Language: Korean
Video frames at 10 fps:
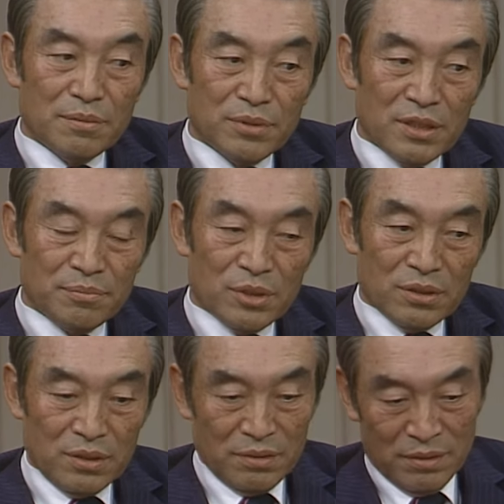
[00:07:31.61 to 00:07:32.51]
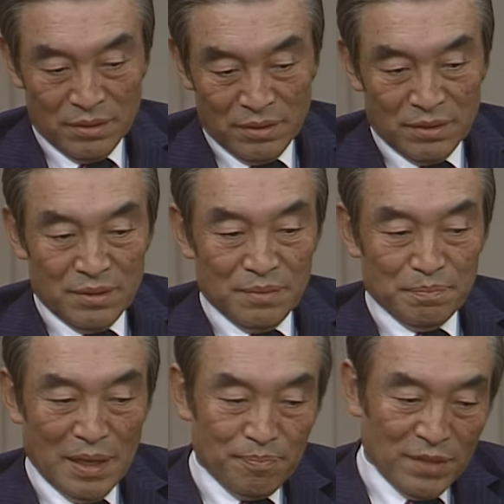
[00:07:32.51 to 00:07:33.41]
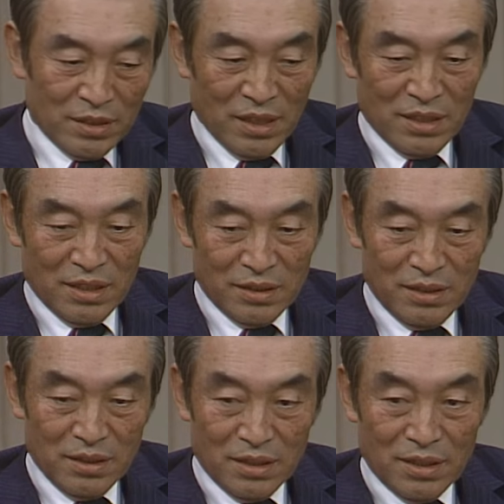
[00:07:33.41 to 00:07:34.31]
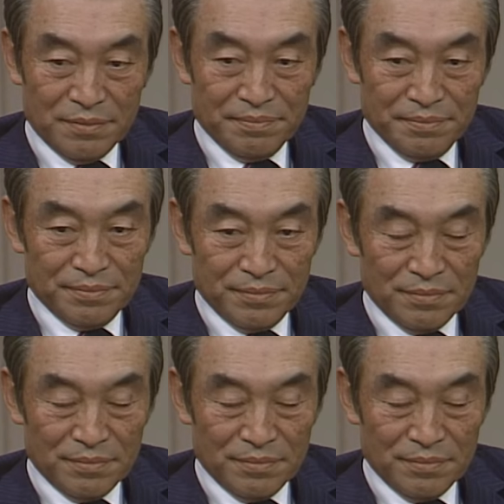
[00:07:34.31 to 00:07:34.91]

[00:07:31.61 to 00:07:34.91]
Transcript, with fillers: 가보간 뭐 밤낮 따라다니니까 네.